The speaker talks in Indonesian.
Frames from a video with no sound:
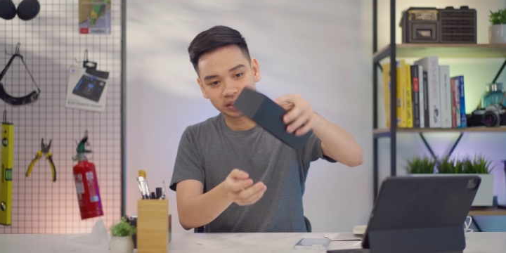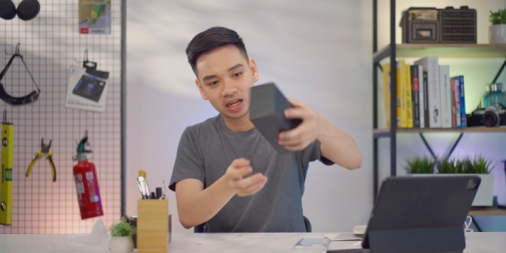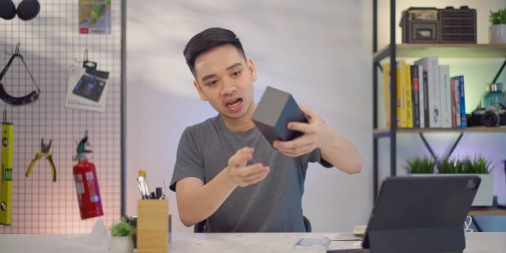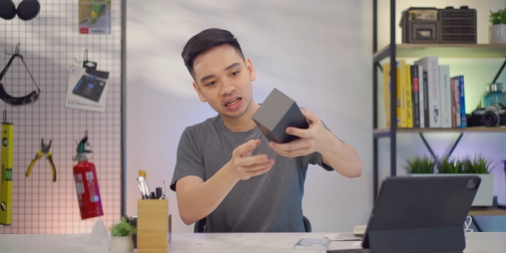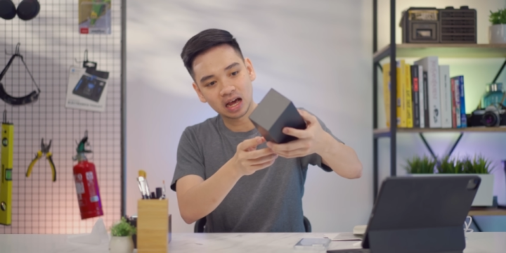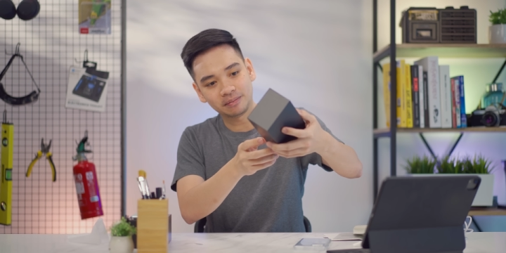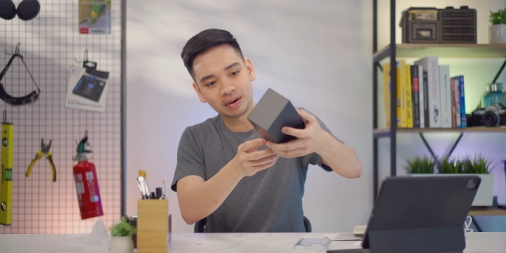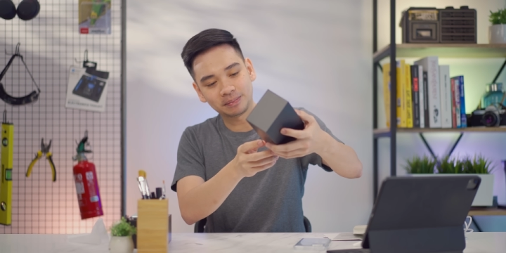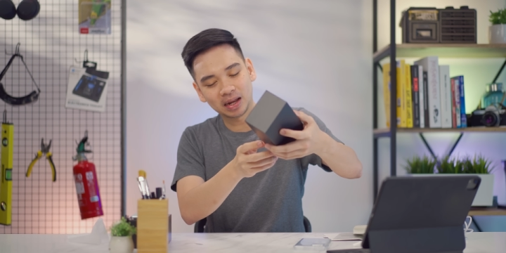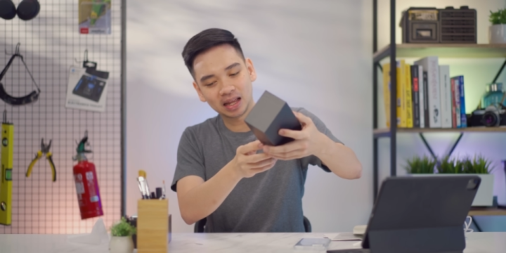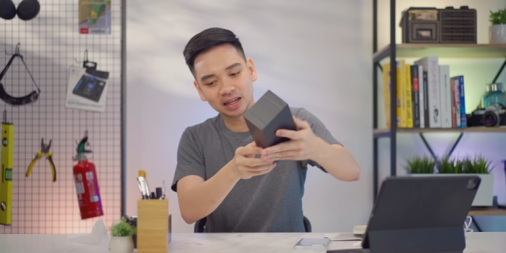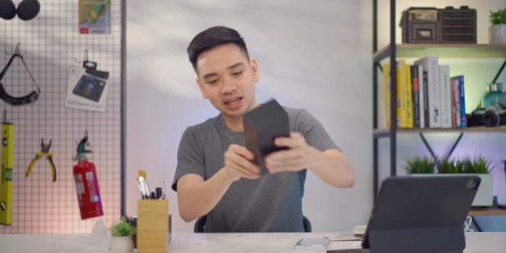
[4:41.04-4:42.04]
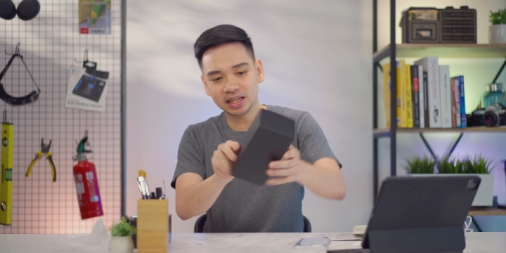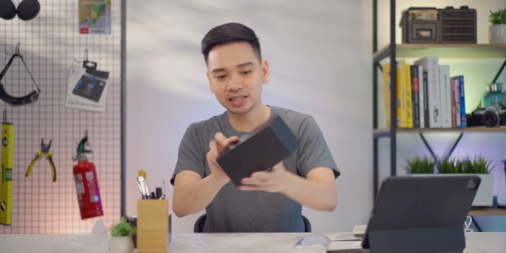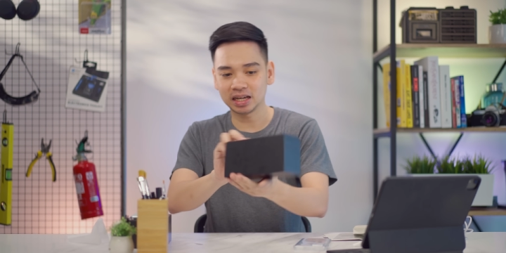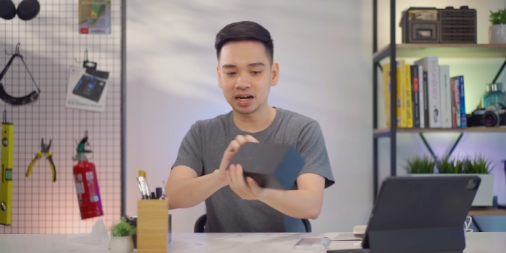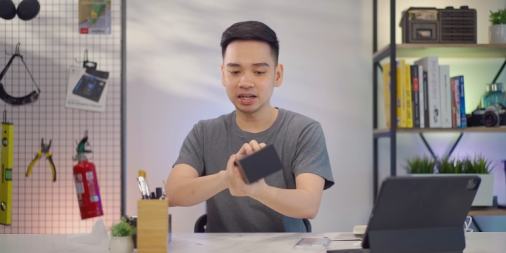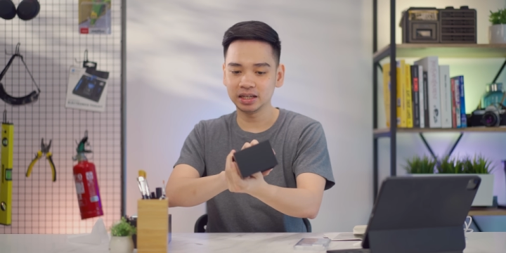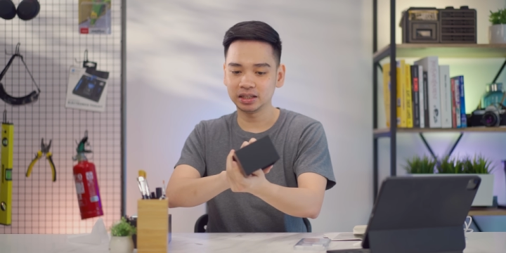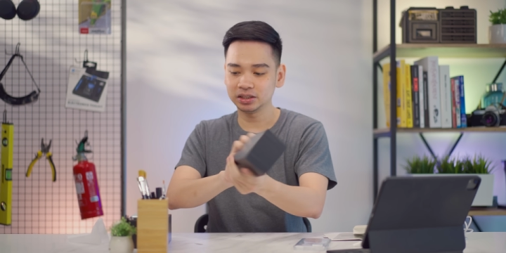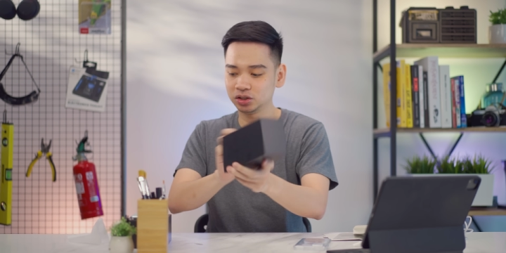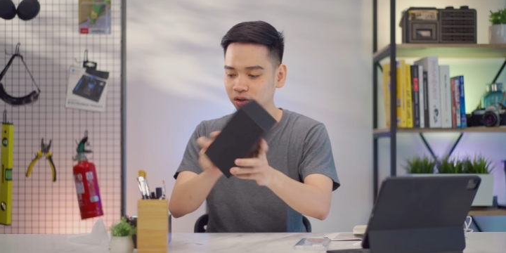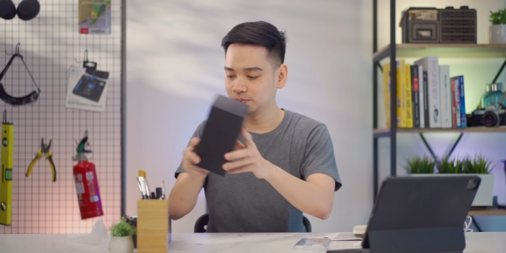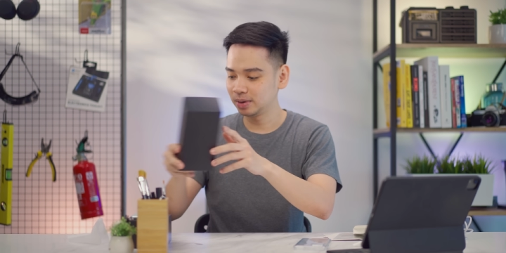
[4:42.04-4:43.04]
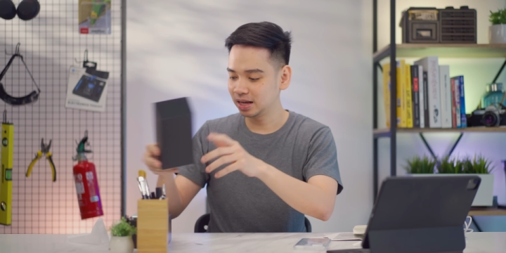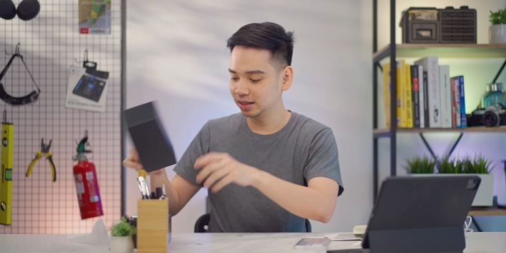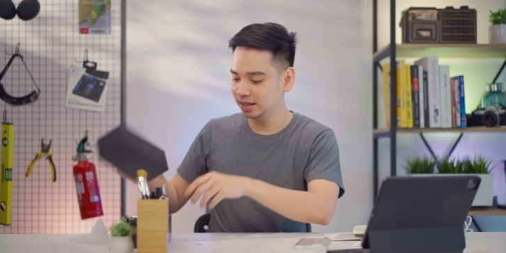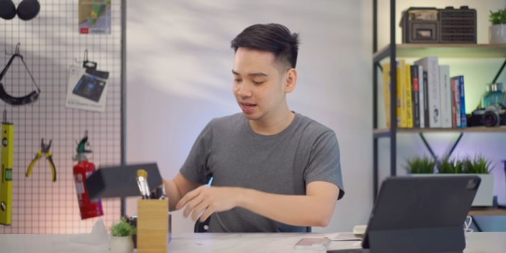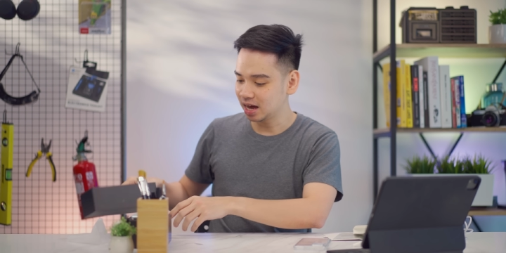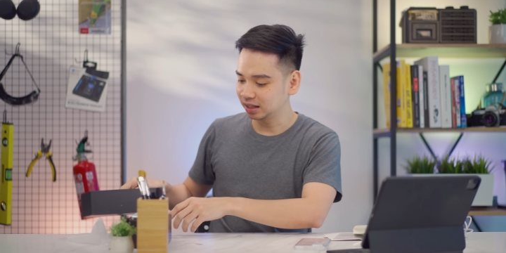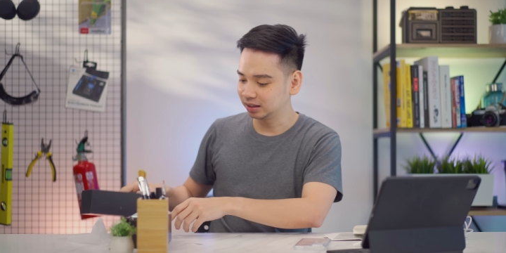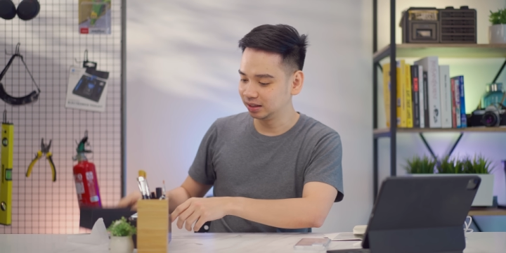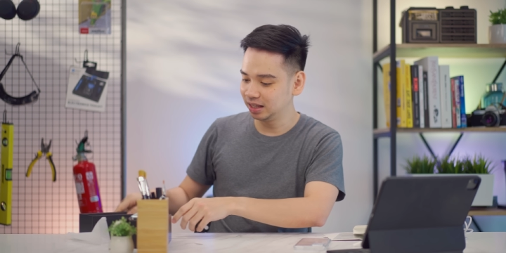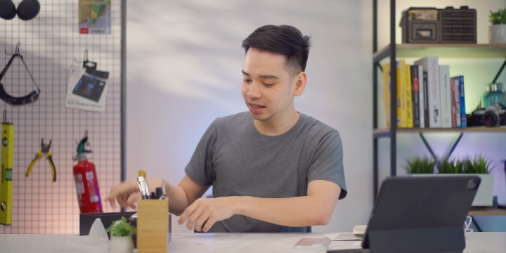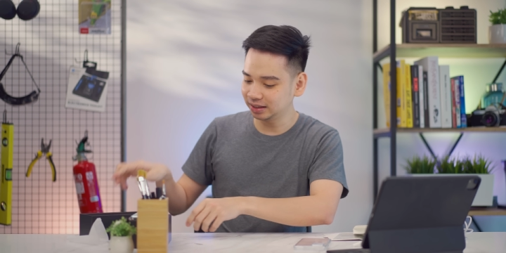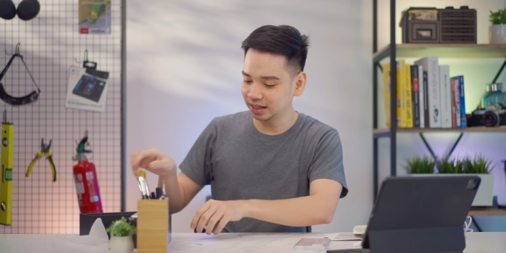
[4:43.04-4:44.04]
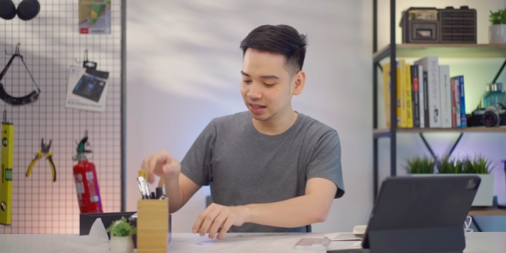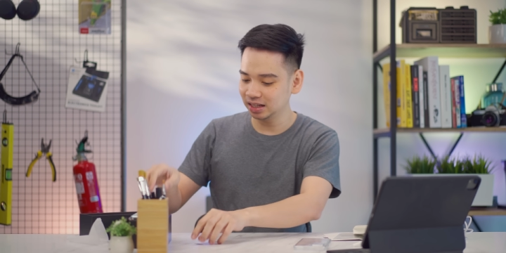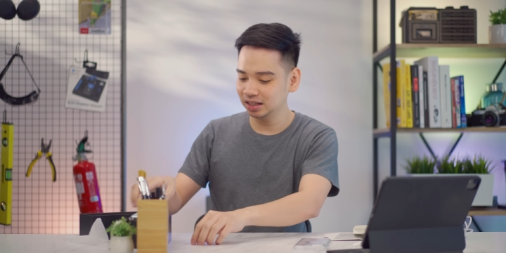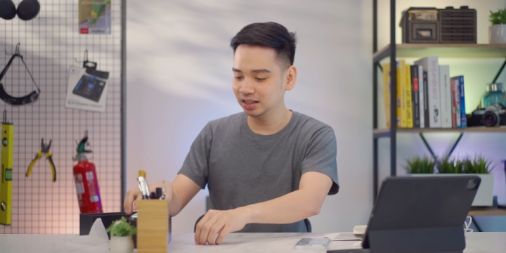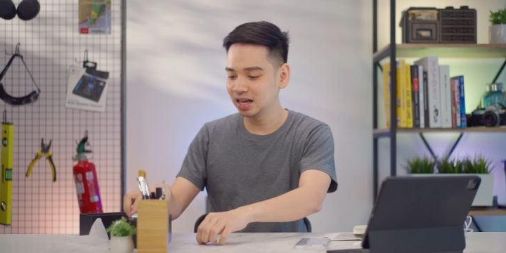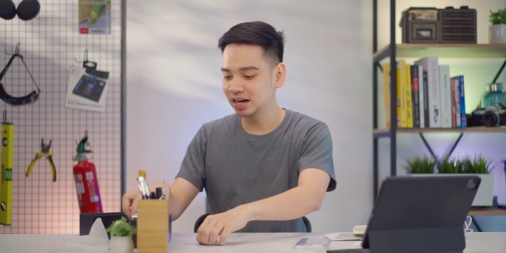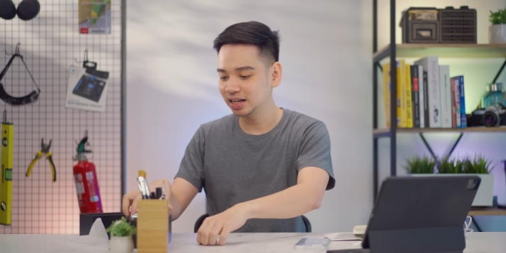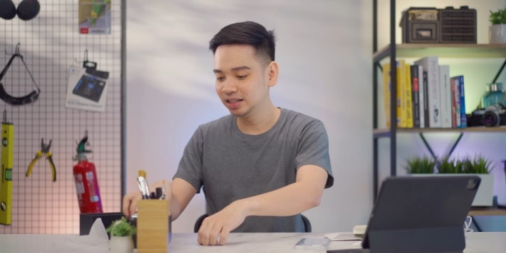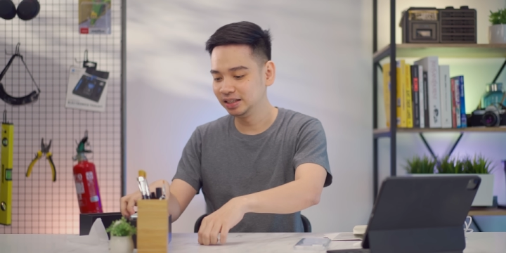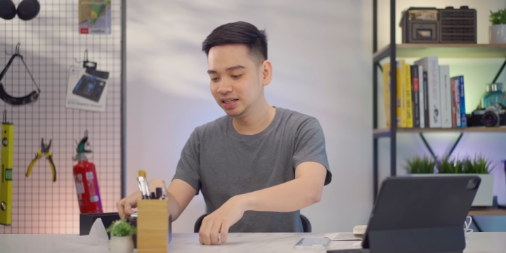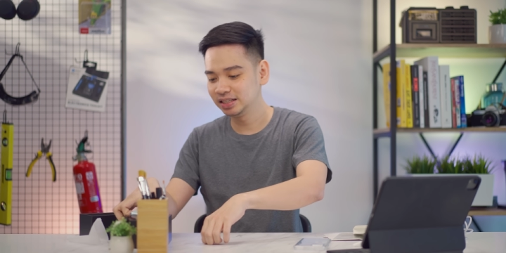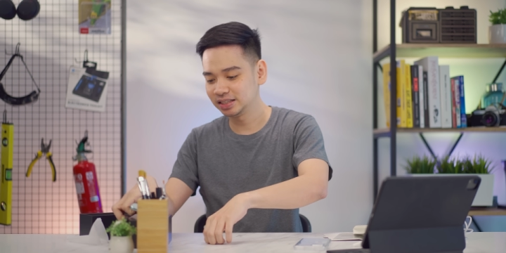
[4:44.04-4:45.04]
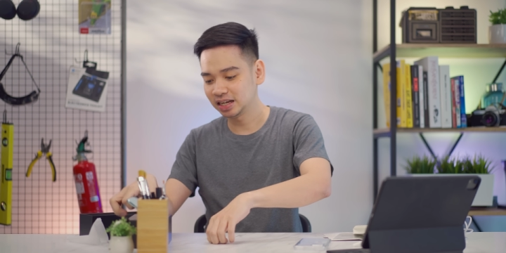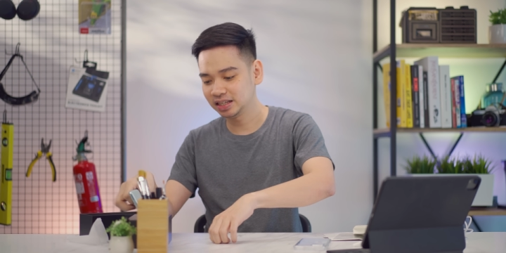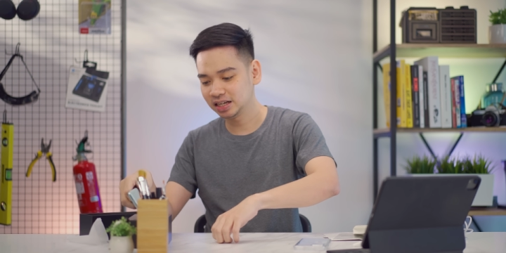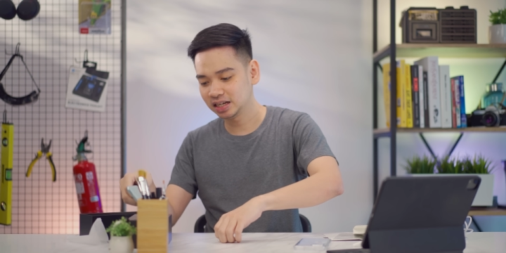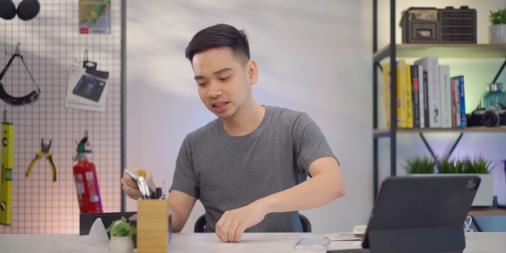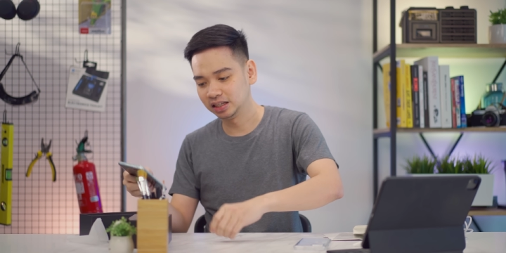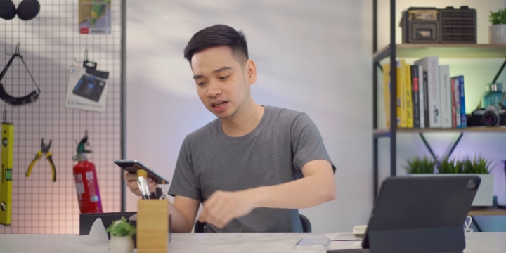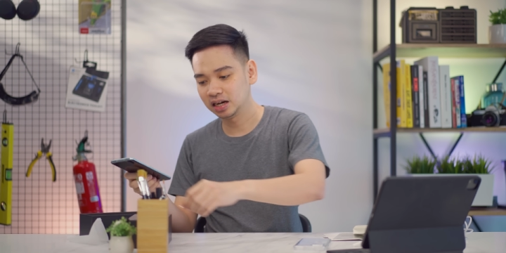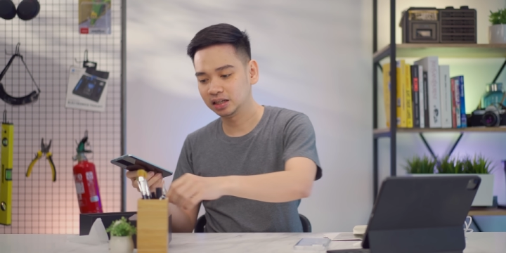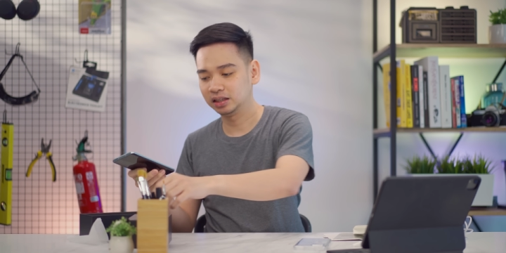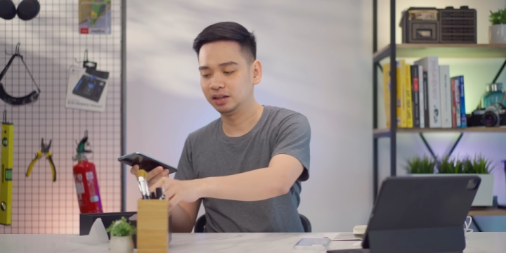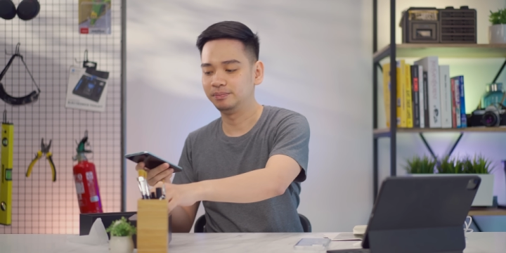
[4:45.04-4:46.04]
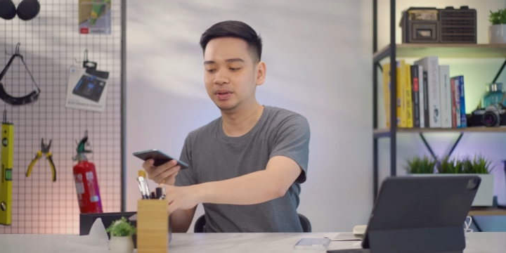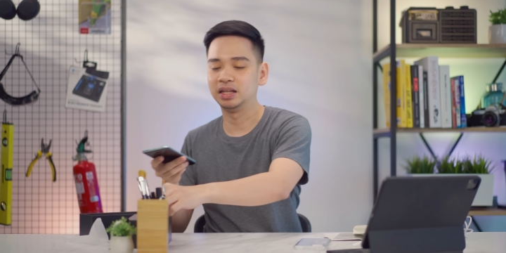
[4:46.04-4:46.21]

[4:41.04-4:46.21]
nggak ada apa-apa lagi, sekarang kita coba lihat detail dari desainnya dengan lebih